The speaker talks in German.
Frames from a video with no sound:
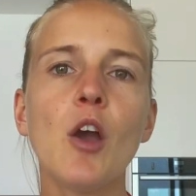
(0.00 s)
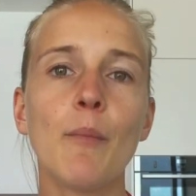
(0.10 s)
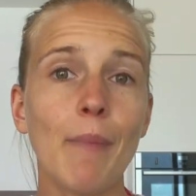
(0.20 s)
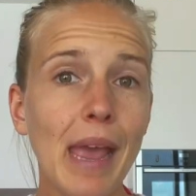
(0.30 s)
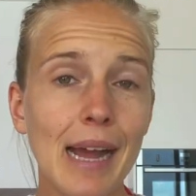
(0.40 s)

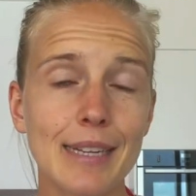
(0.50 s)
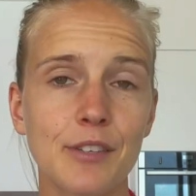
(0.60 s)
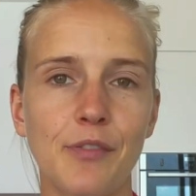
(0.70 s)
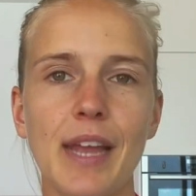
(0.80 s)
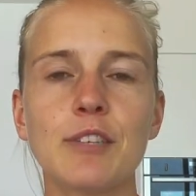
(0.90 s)
mehr als
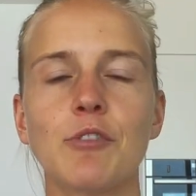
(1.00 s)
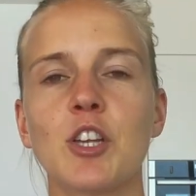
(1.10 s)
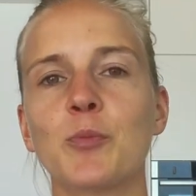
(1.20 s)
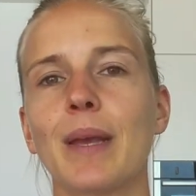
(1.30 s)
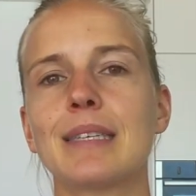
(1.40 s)
Fett und
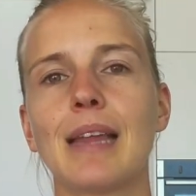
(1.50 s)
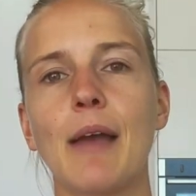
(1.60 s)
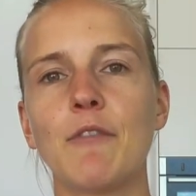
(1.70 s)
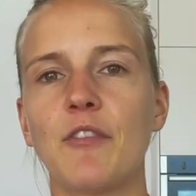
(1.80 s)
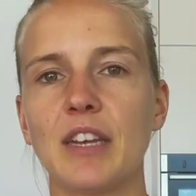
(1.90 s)
entsprechend
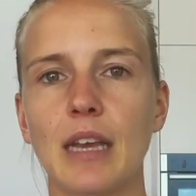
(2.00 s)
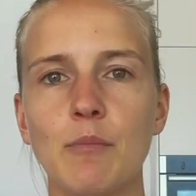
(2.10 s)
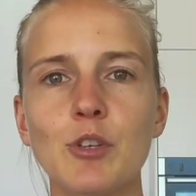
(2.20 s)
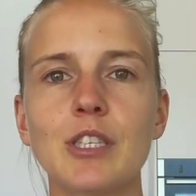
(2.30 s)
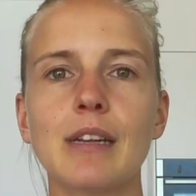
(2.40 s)
haben wir weniger
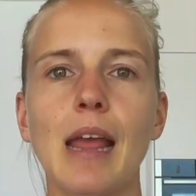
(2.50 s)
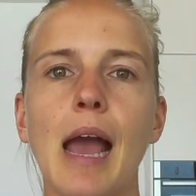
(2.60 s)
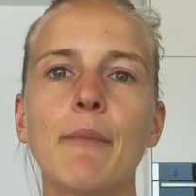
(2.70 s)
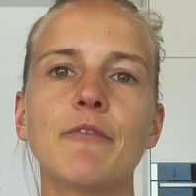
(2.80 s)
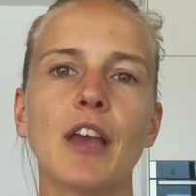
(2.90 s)
Muskeln,
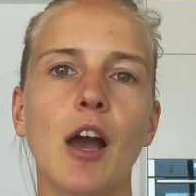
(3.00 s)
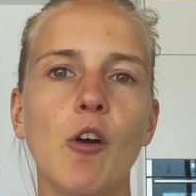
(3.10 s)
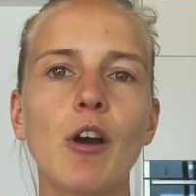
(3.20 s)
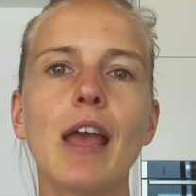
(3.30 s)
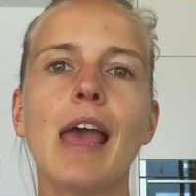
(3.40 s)
haben wir
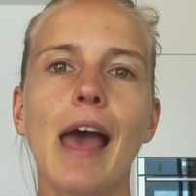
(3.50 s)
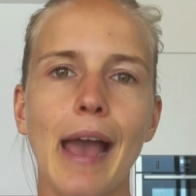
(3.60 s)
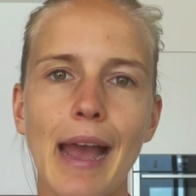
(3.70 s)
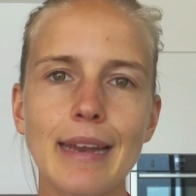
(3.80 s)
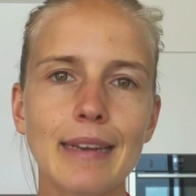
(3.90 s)
auch
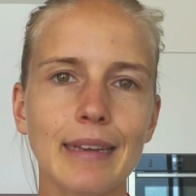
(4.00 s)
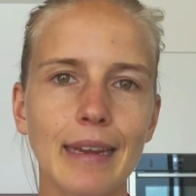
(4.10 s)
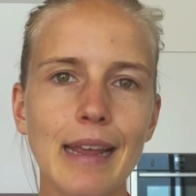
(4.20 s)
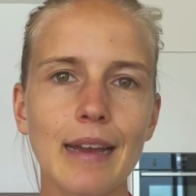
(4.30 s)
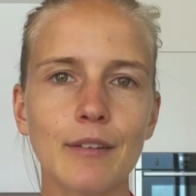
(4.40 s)
einen
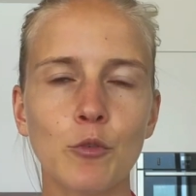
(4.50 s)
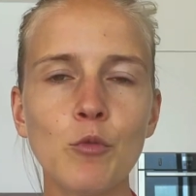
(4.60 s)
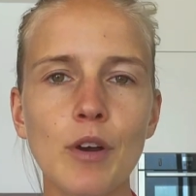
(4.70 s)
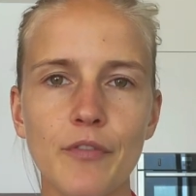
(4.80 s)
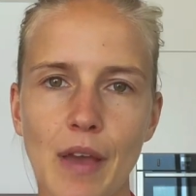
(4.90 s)
geringeren
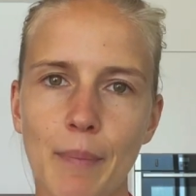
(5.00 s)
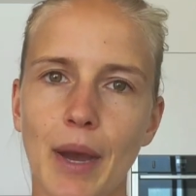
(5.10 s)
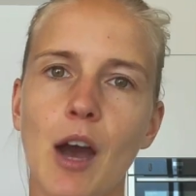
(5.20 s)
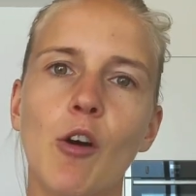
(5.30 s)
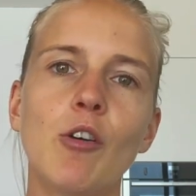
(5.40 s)

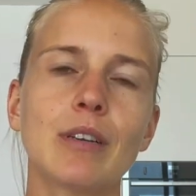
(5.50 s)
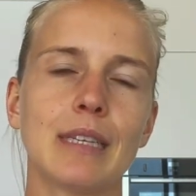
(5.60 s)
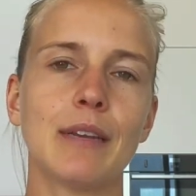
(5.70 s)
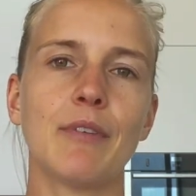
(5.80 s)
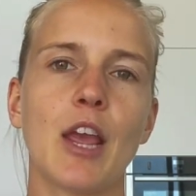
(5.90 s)
Ruheverbrauch,
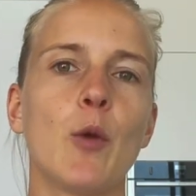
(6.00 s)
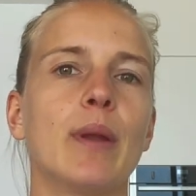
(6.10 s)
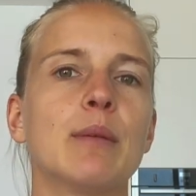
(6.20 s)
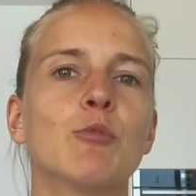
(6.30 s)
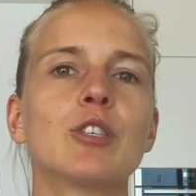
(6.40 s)
den wir ja über
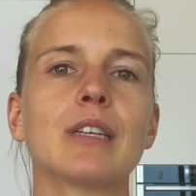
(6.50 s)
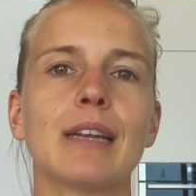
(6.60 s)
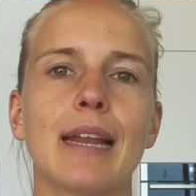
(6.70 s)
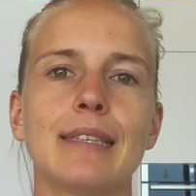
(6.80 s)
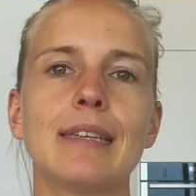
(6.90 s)
die Muskeln
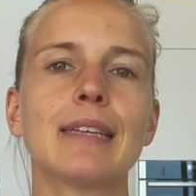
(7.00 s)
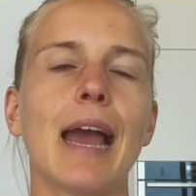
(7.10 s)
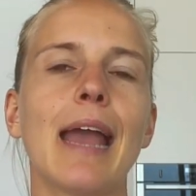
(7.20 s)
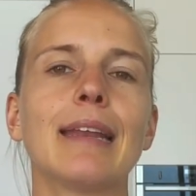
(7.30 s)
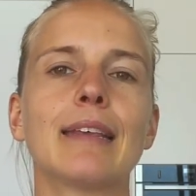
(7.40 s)
an sich
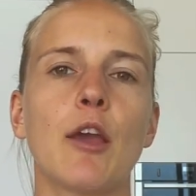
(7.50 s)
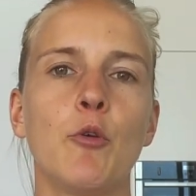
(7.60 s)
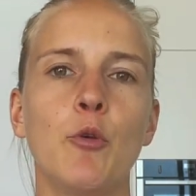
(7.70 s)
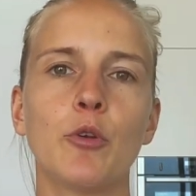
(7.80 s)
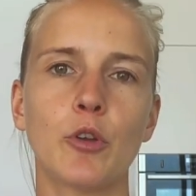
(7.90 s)
eigentlich
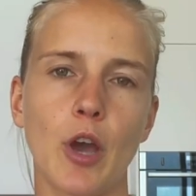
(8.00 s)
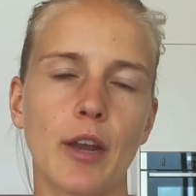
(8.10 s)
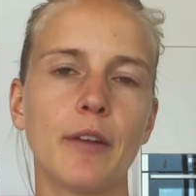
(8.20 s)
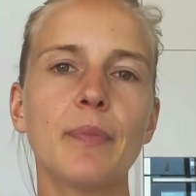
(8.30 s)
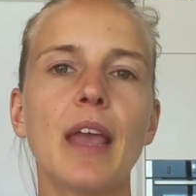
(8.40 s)
erhöhen
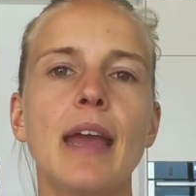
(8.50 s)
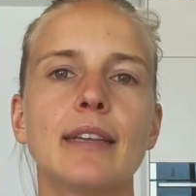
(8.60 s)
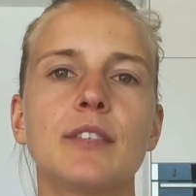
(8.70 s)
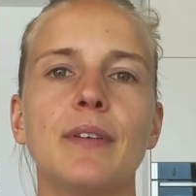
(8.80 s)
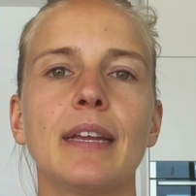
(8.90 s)
können.
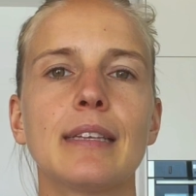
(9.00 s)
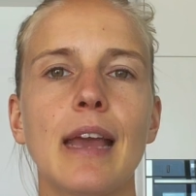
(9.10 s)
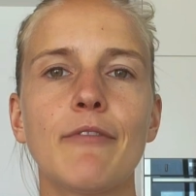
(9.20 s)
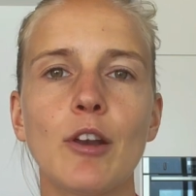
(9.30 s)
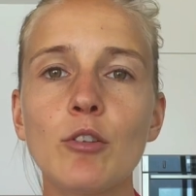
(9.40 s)
Deswegen
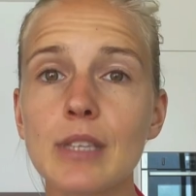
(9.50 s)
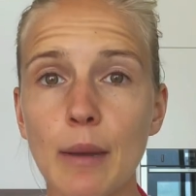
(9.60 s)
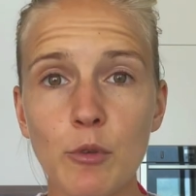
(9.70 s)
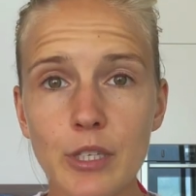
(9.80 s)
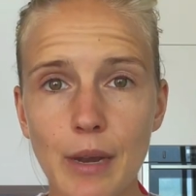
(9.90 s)
der Verlust
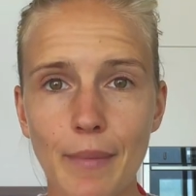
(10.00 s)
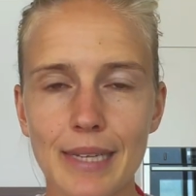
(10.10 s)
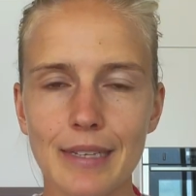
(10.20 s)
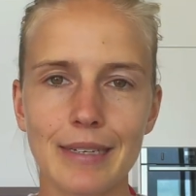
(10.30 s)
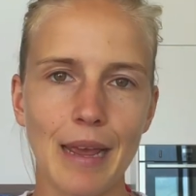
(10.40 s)
an
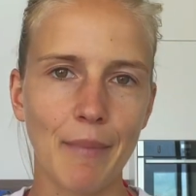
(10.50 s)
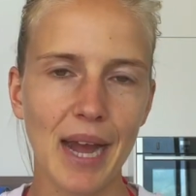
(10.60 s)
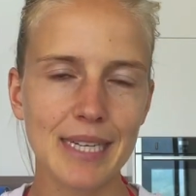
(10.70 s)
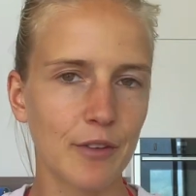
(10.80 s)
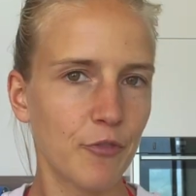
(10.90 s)
Muskelmasse, der im
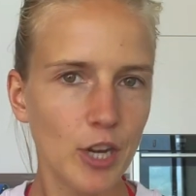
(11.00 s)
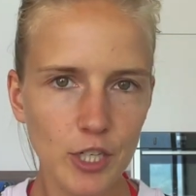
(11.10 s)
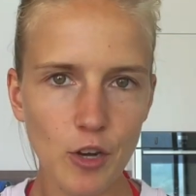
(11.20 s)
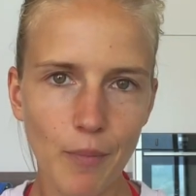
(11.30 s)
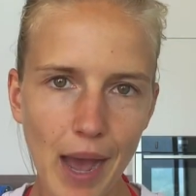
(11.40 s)
Alter
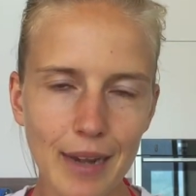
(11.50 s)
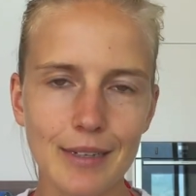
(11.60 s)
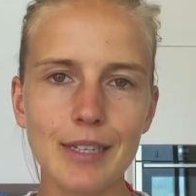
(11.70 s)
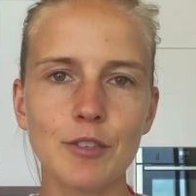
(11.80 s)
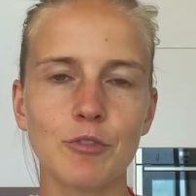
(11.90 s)
völlig normal
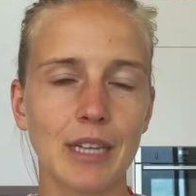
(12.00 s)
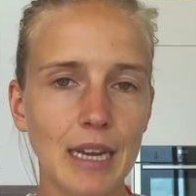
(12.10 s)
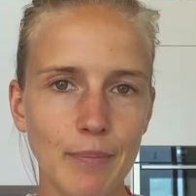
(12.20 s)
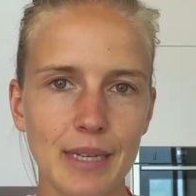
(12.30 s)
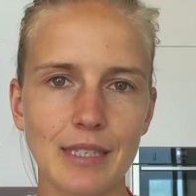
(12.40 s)
ist und
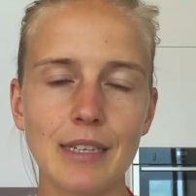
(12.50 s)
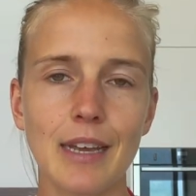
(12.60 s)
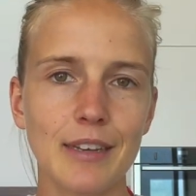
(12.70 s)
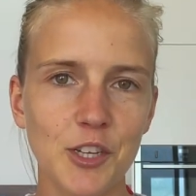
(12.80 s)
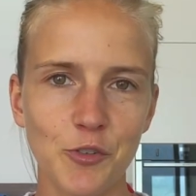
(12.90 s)
jedem
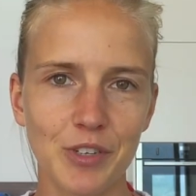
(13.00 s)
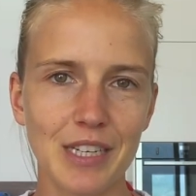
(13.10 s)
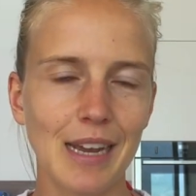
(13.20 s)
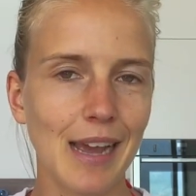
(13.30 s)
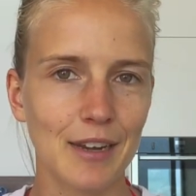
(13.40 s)
passiert, nicht nur
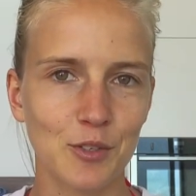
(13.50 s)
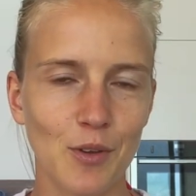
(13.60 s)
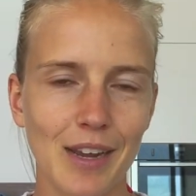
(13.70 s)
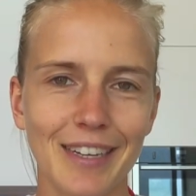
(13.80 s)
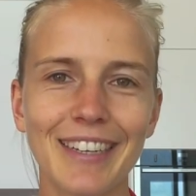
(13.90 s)
dir, keine Sorge,